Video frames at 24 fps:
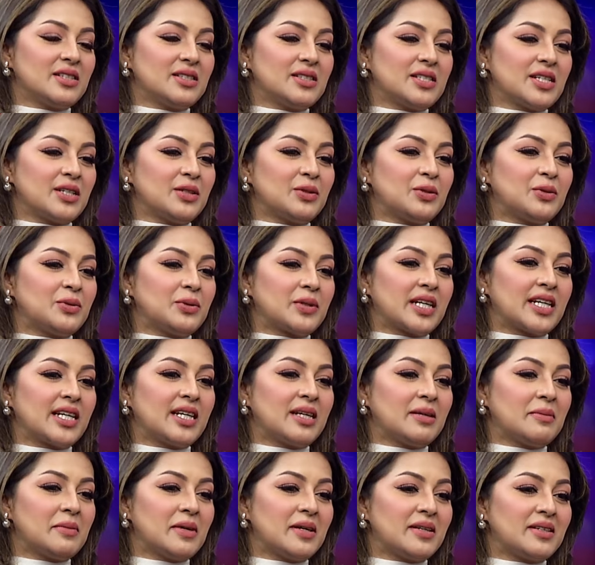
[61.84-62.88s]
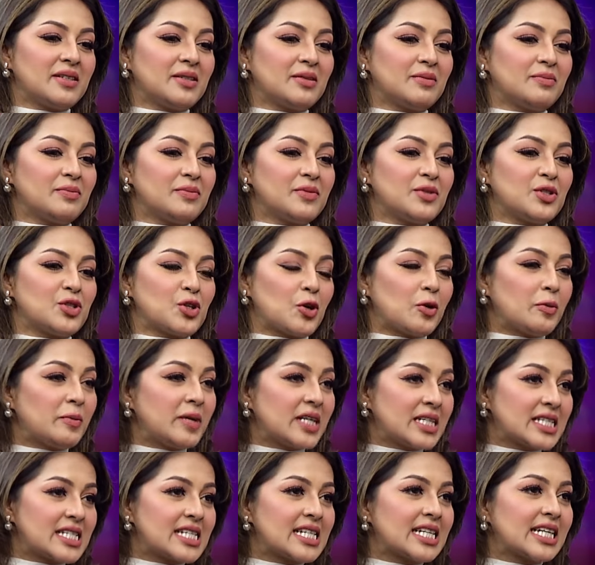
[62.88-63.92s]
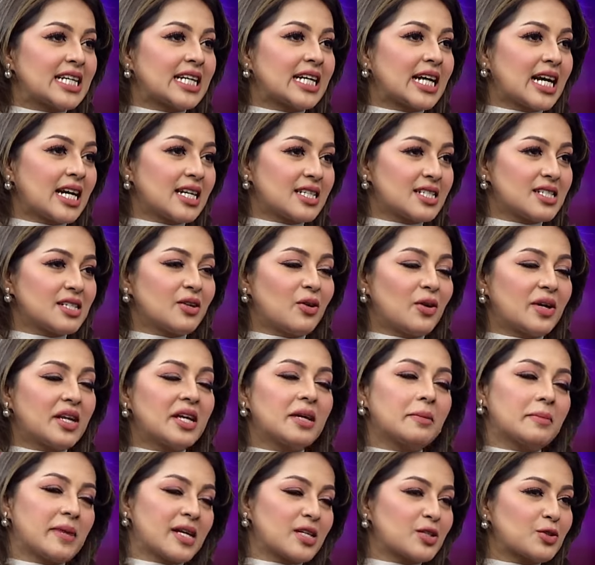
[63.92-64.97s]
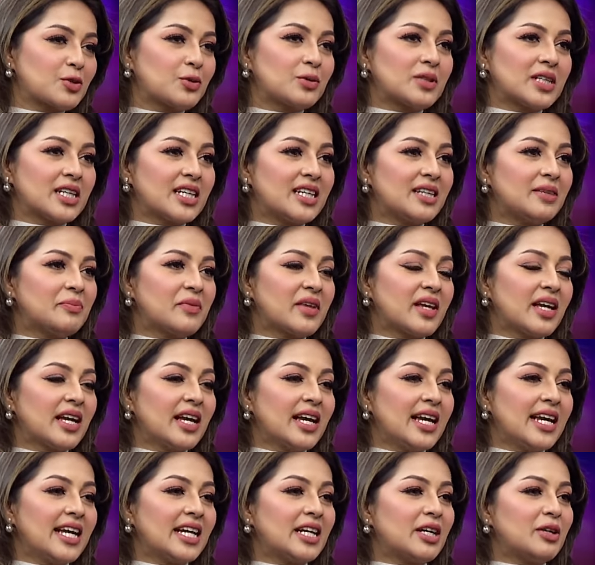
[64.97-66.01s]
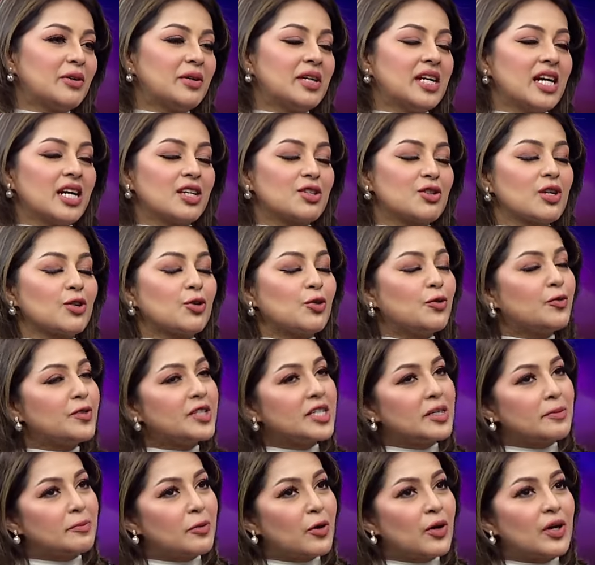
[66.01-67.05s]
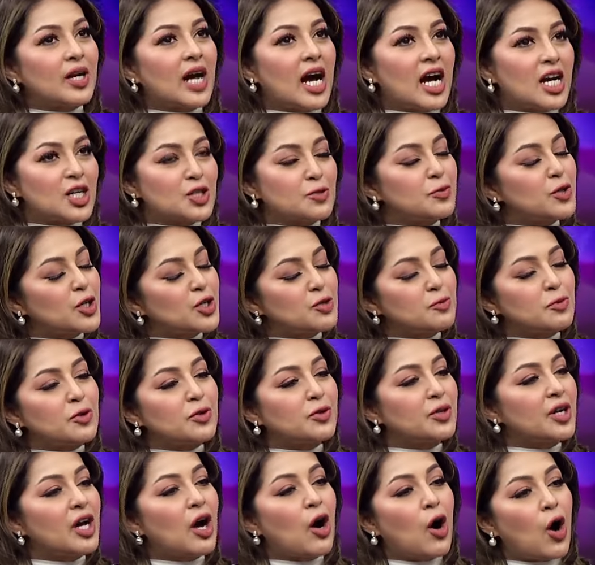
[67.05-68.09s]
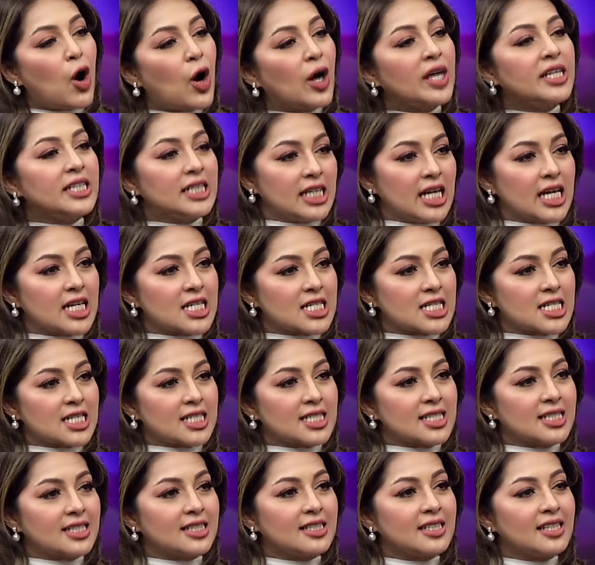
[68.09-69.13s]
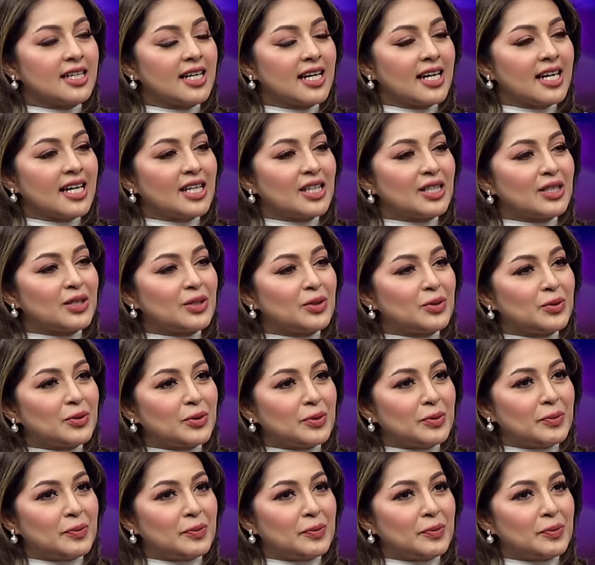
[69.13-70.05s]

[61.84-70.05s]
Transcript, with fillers: যেহেতু ওখানে আমার জব আছে কাজে অনেক ব্যস্ততা এ কারণে আসলে কোভিডের পর আসবো আসবো করে হয়নি আসাটা তো